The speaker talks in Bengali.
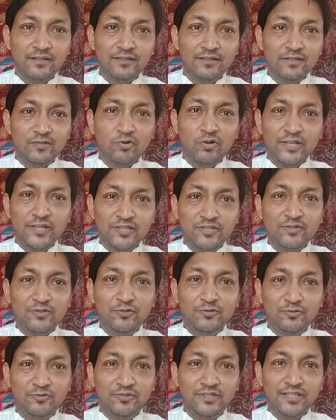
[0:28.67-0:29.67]
গণেশ
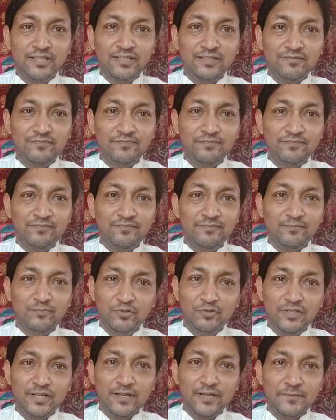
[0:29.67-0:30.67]
চতুর্থী
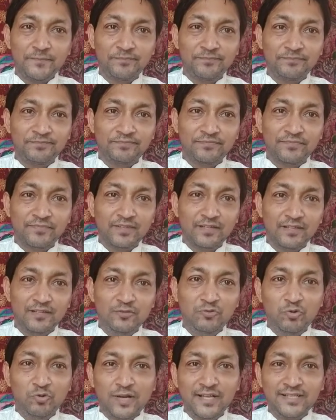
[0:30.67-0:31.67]
পূজা
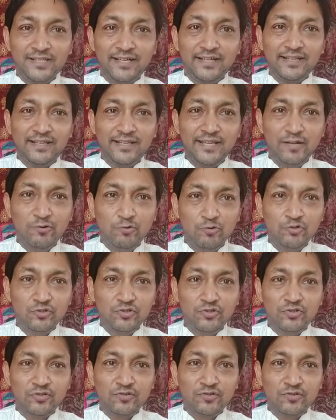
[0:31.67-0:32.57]
দু হাজার একুশ